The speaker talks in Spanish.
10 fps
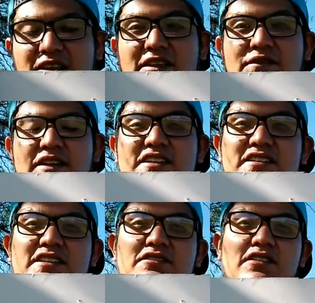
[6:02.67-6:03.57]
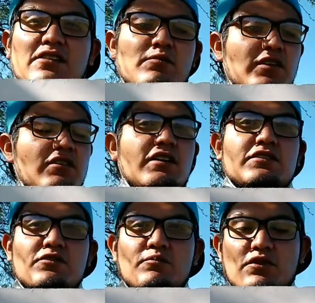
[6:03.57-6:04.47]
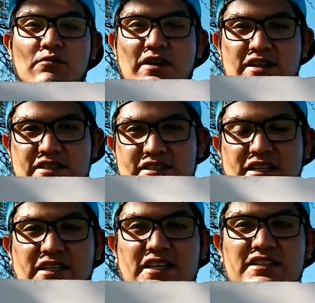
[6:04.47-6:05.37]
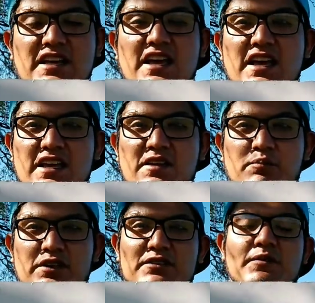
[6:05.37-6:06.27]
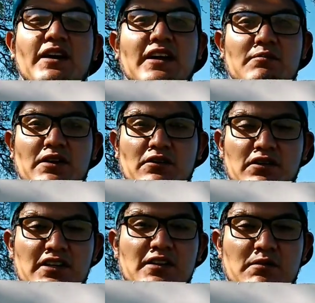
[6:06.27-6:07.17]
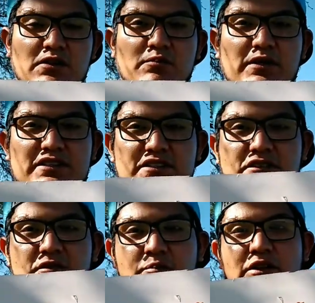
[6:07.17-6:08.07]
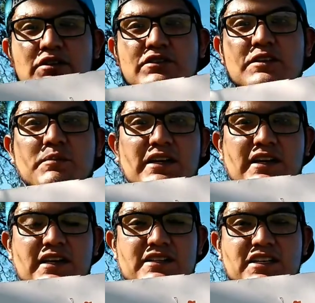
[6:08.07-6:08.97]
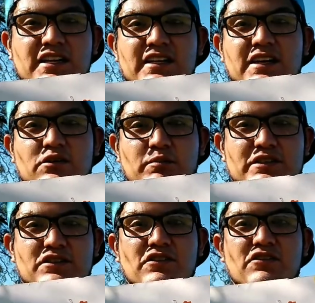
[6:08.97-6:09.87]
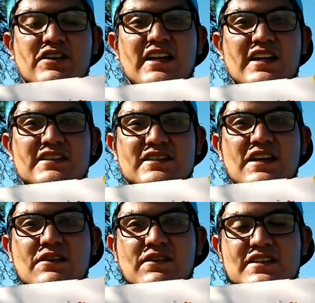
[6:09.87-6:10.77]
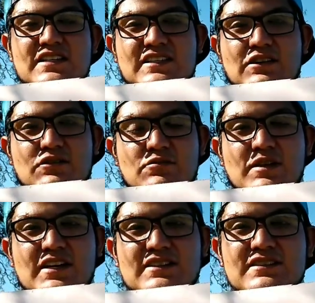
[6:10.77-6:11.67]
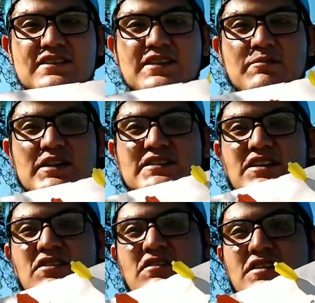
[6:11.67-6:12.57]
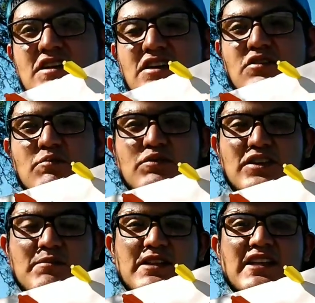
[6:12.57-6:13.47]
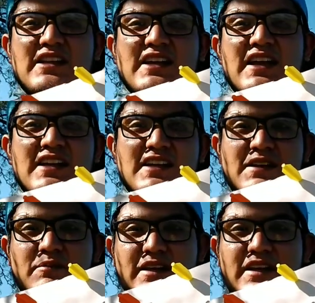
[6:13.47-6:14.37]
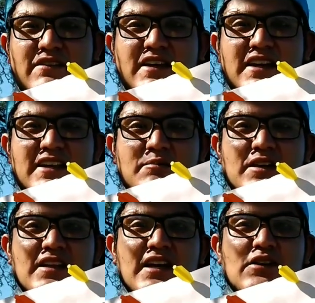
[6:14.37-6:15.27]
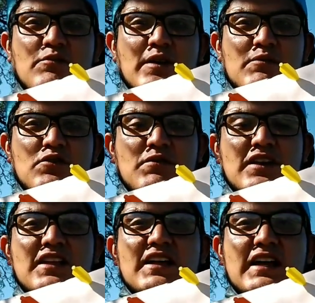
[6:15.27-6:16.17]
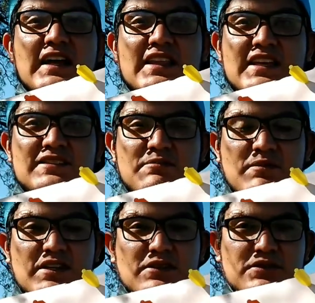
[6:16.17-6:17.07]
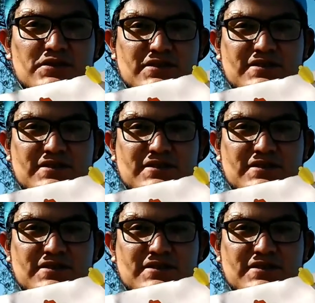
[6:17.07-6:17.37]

de, de flechas que son de aluminio, que son un poco más resistentes y pues viajan mejor, tienen mejor precisión, pero esto es para que la chequen la agrupación con las flechas económicas de plástico con punta metálica para que vean que también agrupan muy bien a 10 metros.